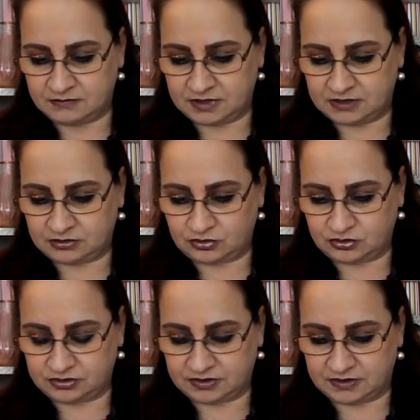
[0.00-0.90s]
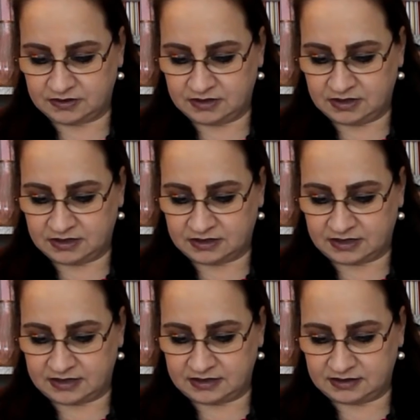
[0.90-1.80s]
Meine Tochter,
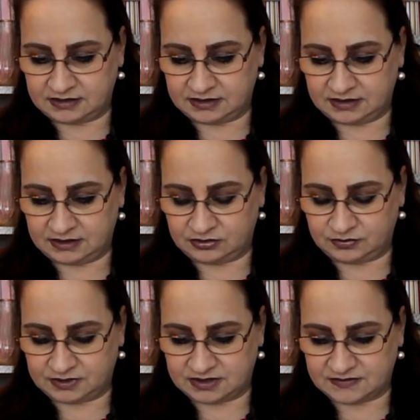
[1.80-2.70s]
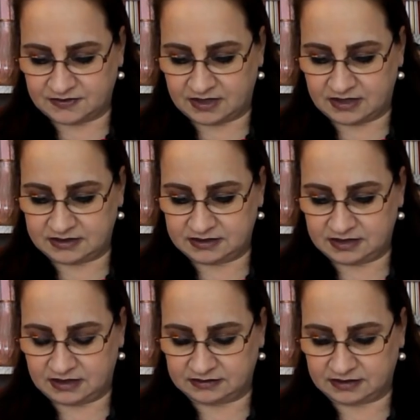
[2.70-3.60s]
kränke dich nicht über das
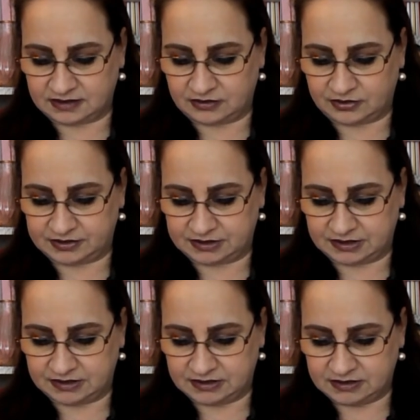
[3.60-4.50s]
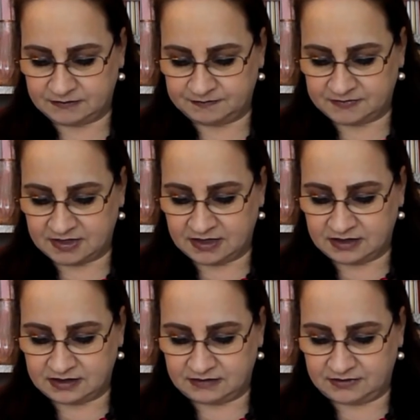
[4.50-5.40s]
Verhalten anderer Leute
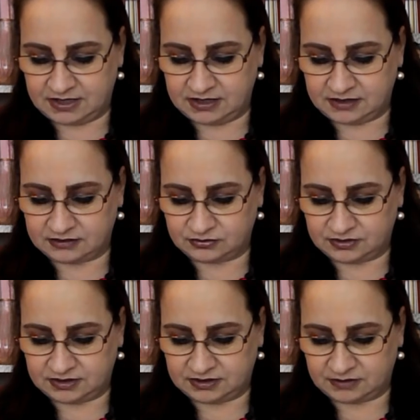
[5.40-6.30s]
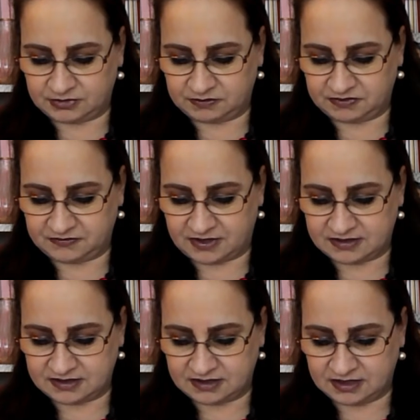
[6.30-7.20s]
Je weniger du dich damit
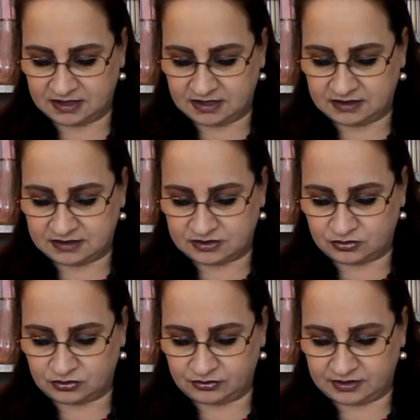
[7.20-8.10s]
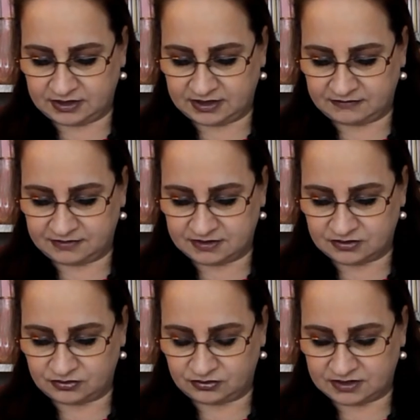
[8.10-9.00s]
befasst, desto glücklicher
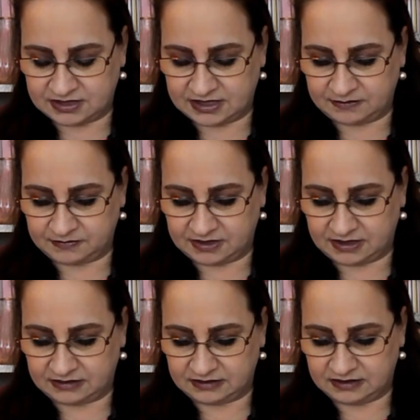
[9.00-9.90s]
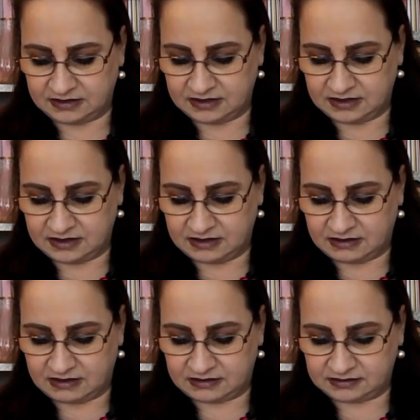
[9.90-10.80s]
wirst du durchs Leben gehen.
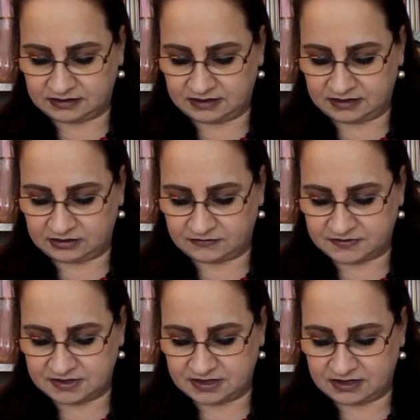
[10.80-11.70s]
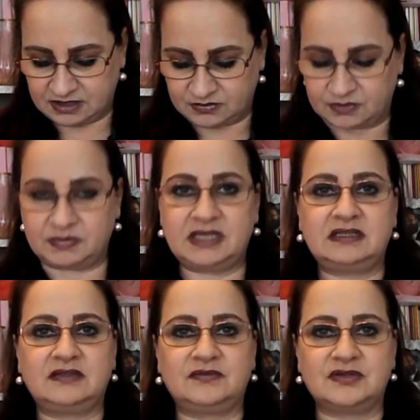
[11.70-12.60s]
Achte nicht auf sie, aber
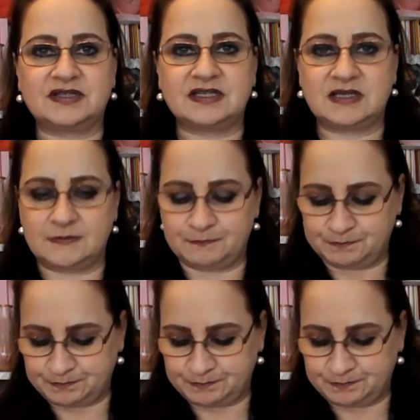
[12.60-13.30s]
bete für sie.